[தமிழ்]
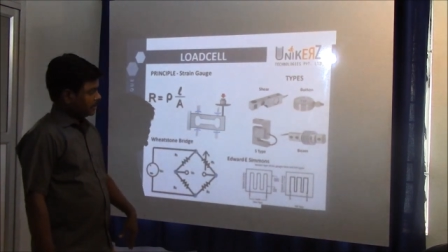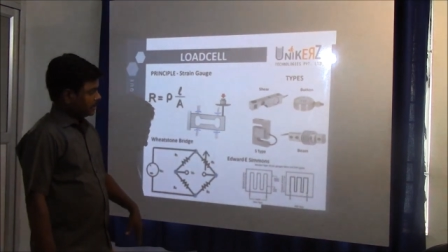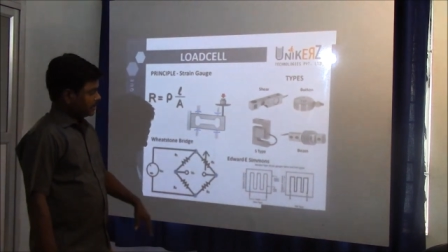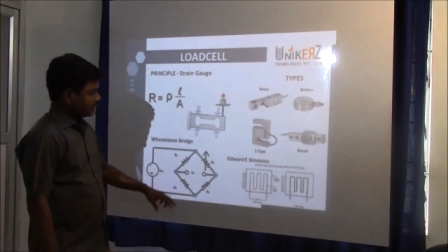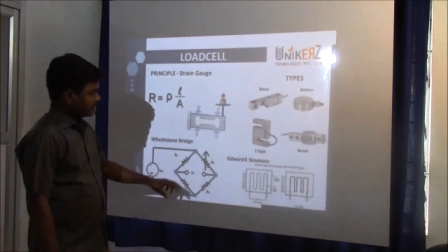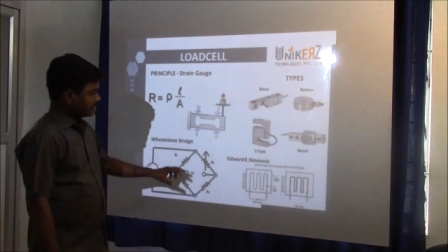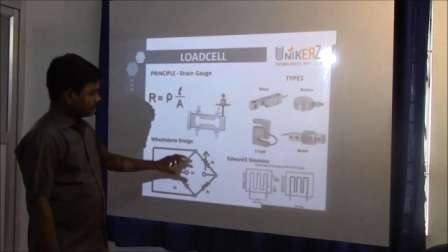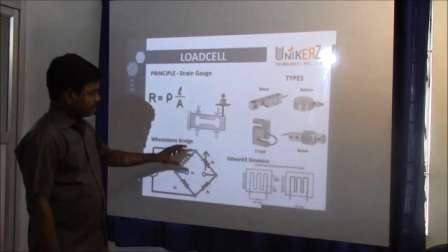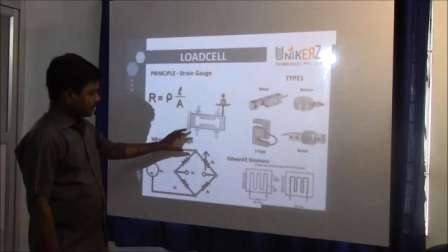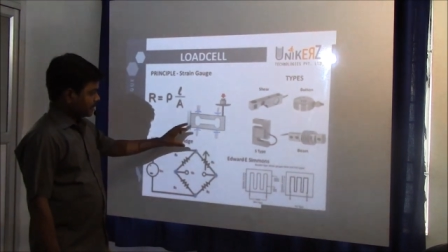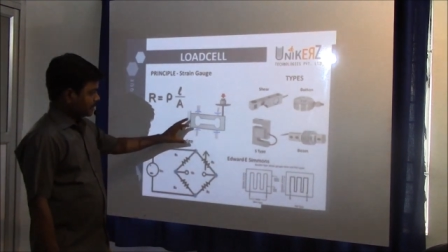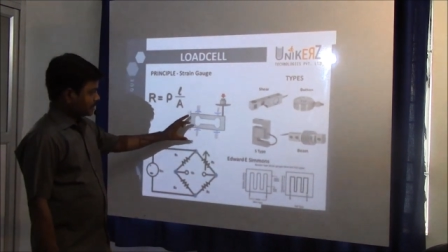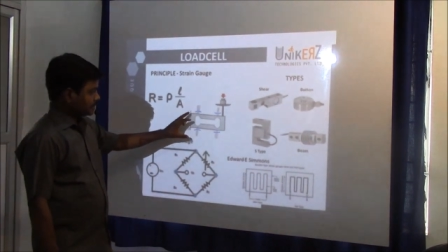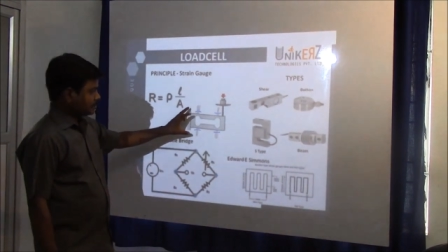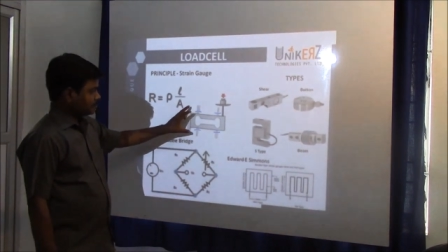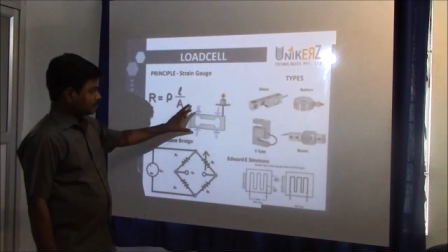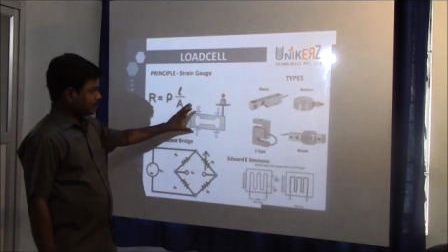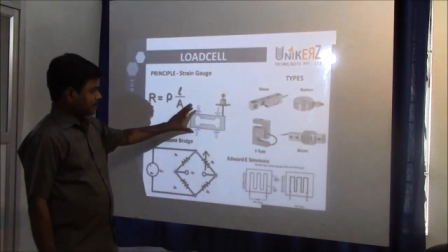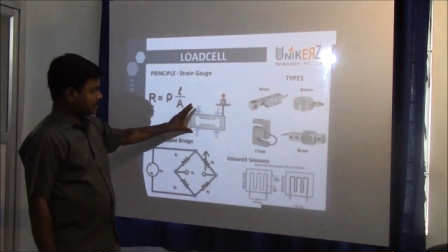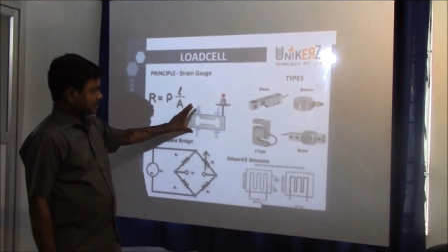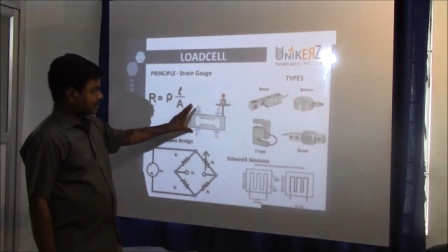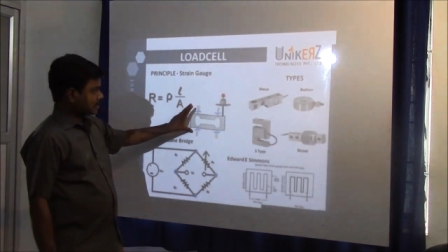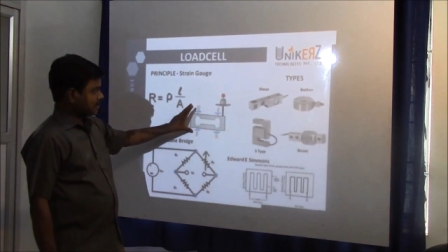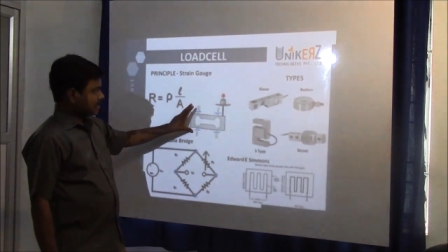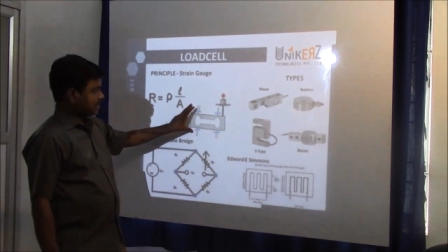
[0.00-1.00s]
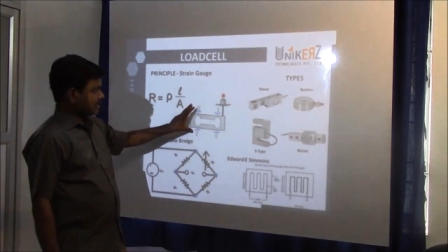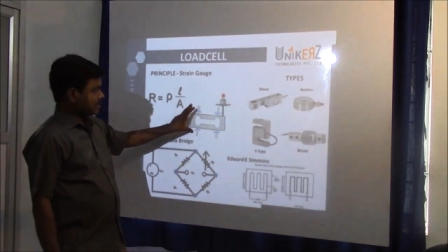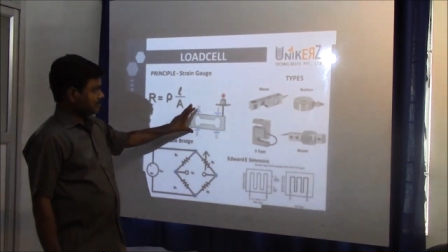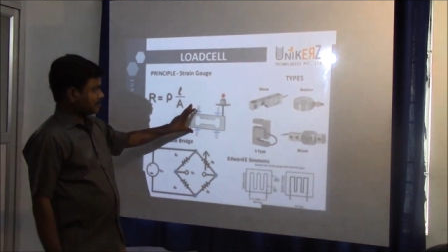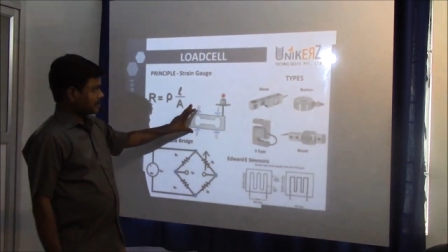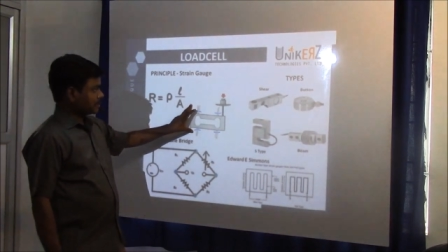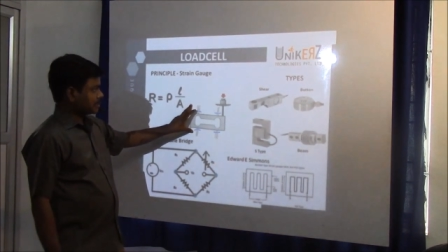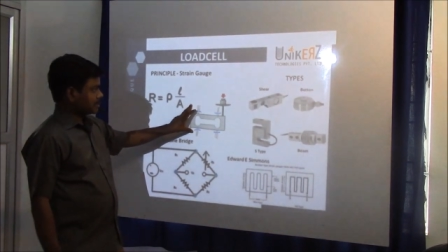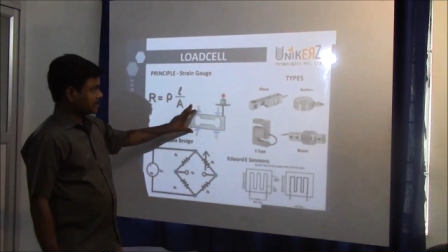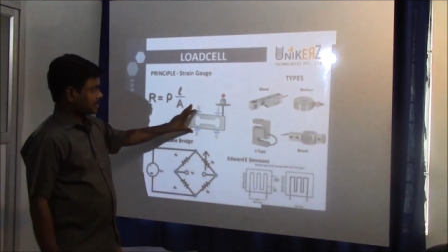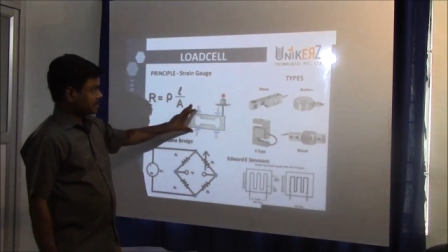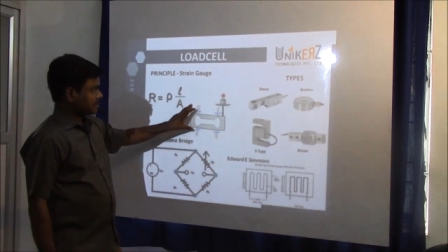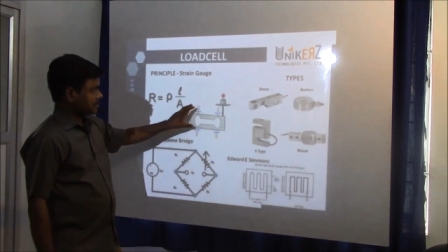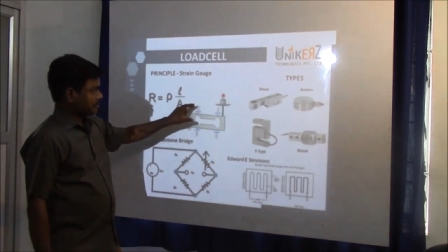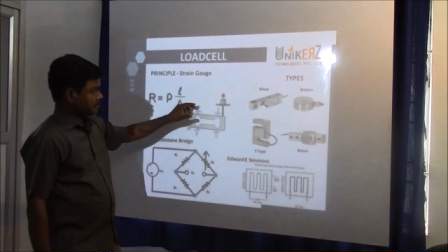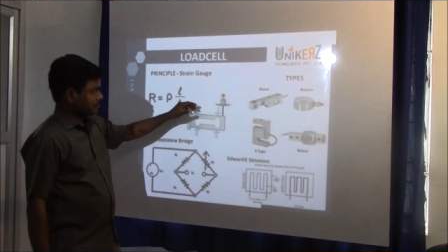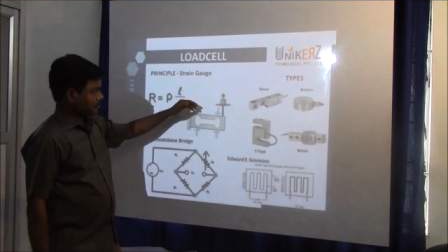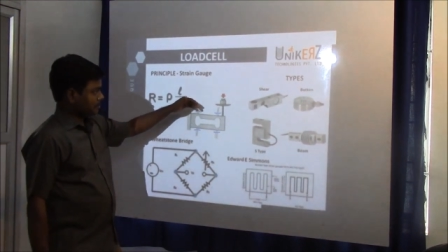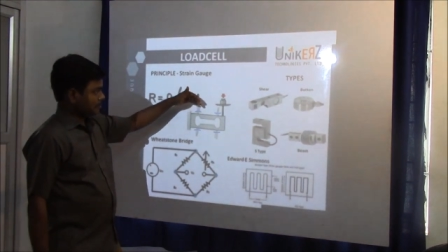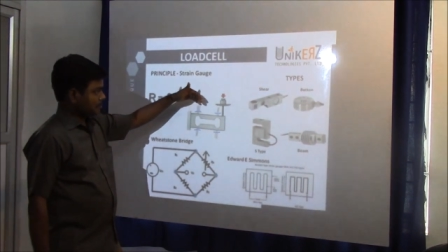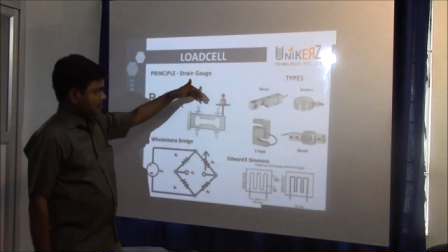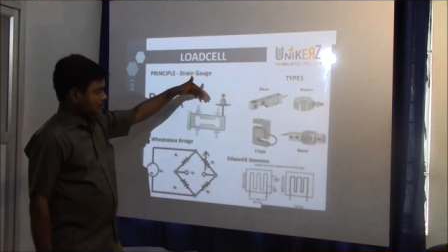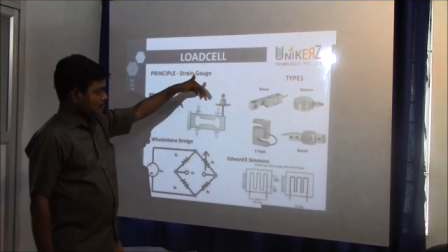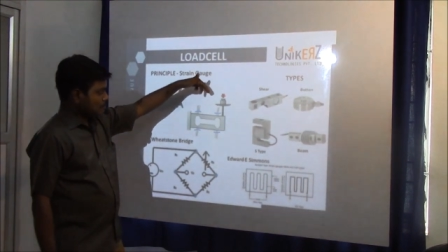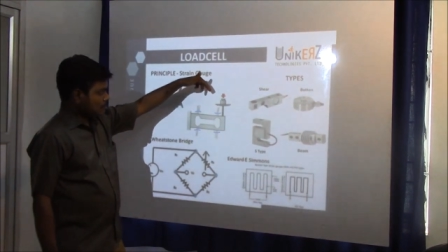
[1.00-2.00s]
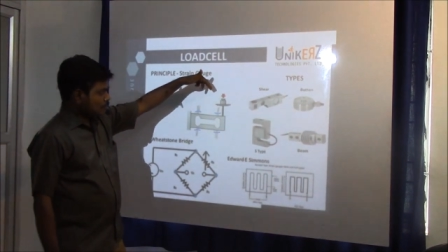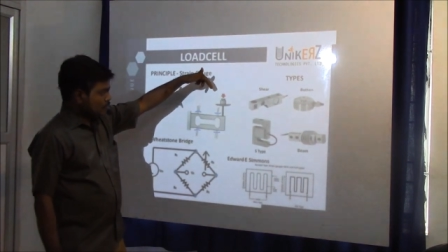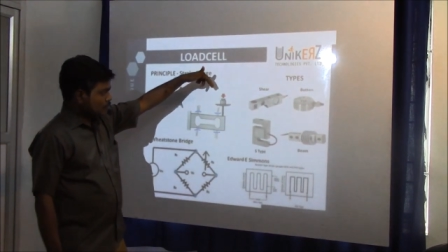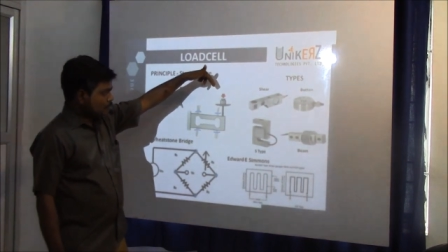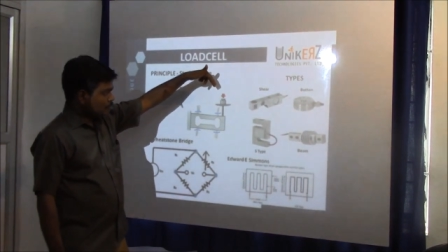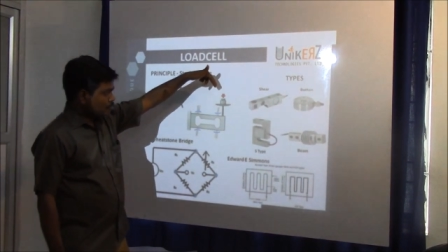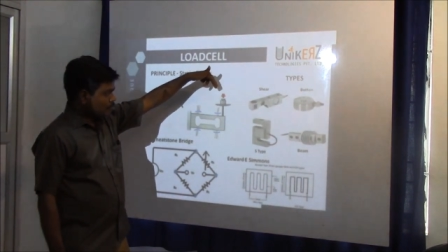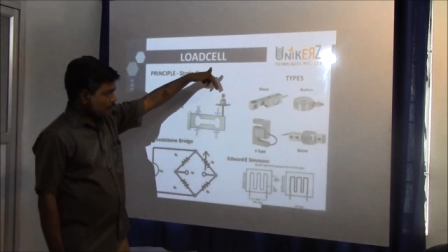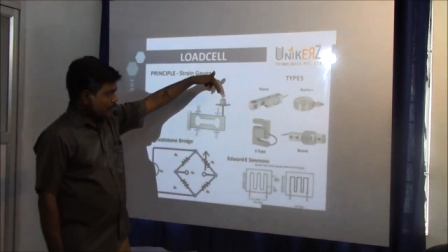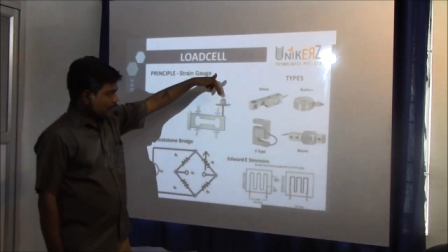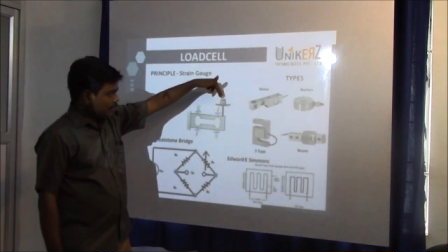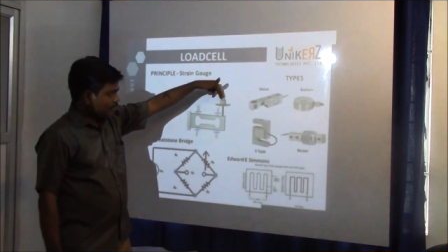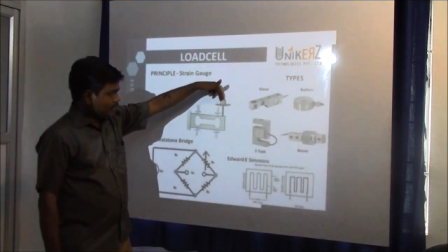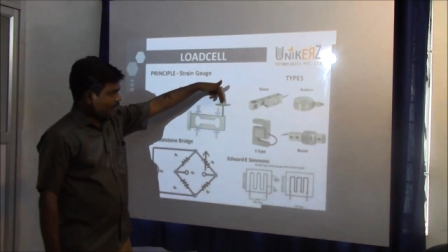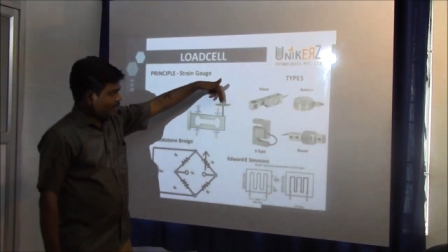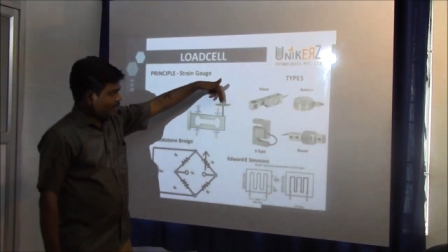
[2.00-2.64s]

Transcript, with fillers: இந்த படத்தை பார்த்தாலே நமக்கு தெரியும் கொடுக்கக்கூடிய